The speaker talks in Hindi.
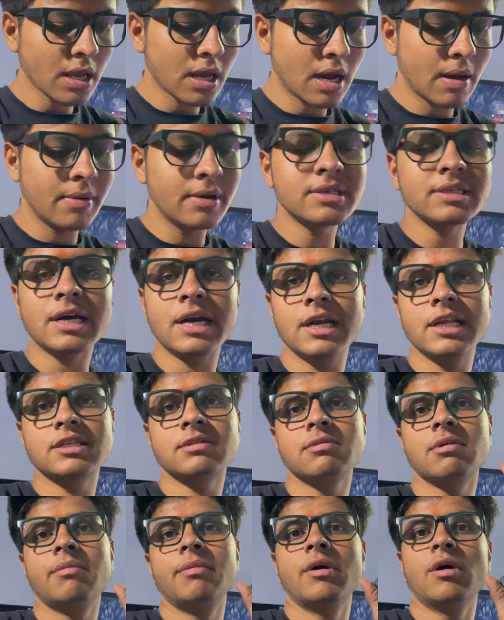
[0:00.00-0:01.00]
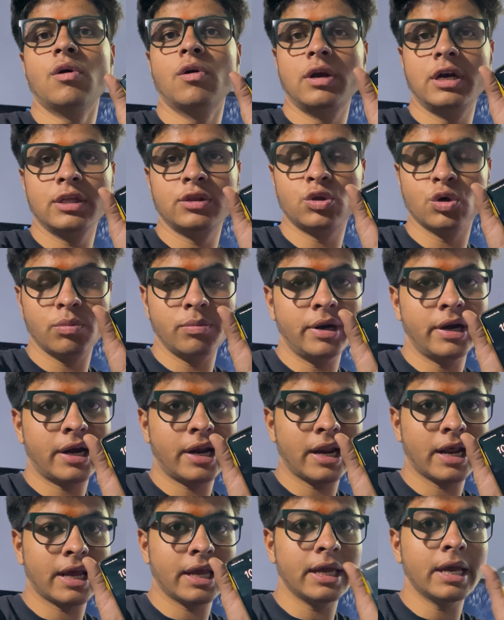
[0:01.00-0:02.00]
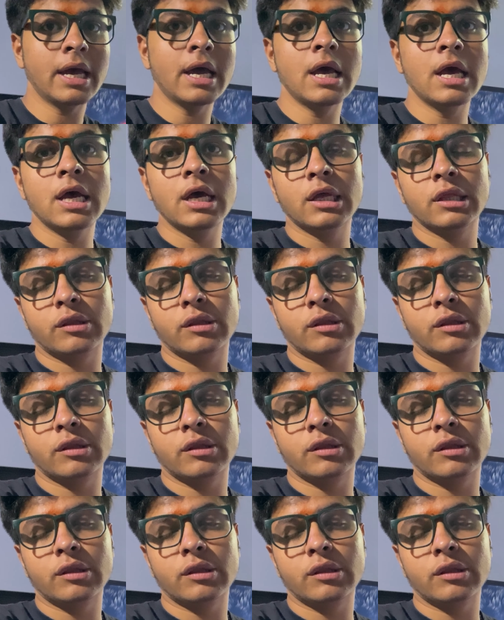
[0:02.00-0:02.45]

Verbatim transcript: अभी साढ़े दस में ओनली दो मिनट रह गई हैं